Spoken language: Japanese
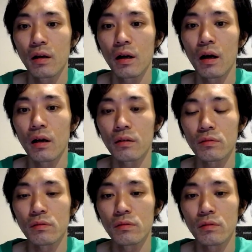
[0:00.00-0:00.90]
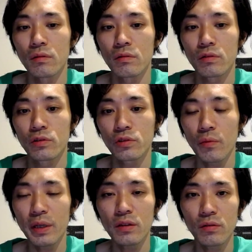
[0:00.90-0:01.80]
あのクソ
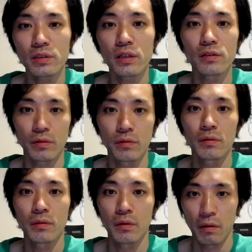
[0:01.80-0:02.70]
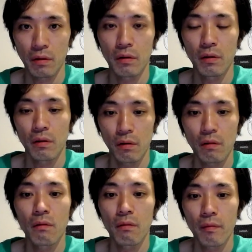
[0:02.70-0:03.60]
めんどくさいんですよ。
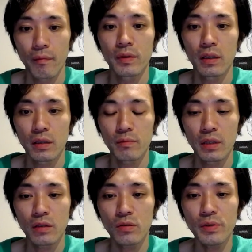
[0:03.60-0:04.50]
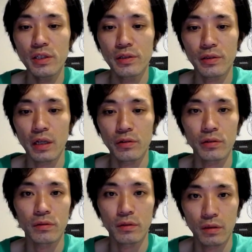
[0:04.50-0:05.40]
でネットビジネスやる
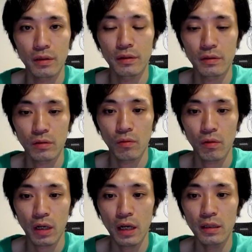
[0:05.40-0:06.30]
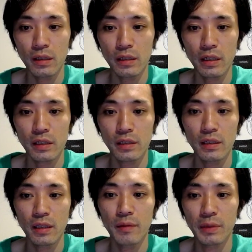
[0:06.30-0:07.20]
人ってその簡単に稼
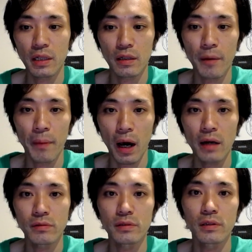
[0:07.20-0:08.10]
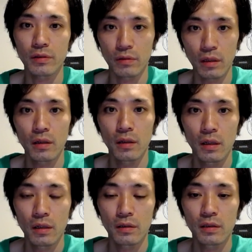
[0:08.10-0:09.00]
ぎたいみたいなやっぱあるんですよね。
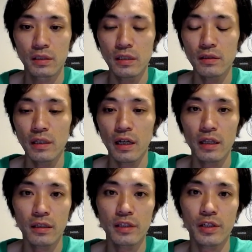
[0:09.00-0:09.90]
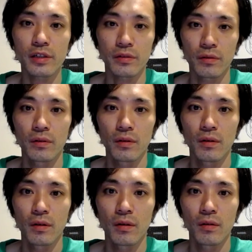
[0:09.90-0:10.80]
で全然簡単じゃないんですよ。
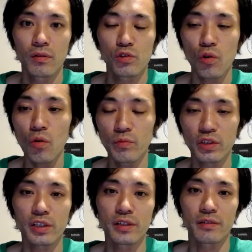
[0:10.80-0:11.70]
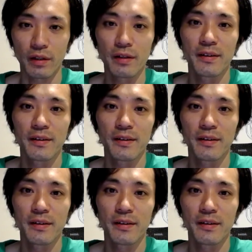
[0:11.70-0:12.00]
超難しいんですね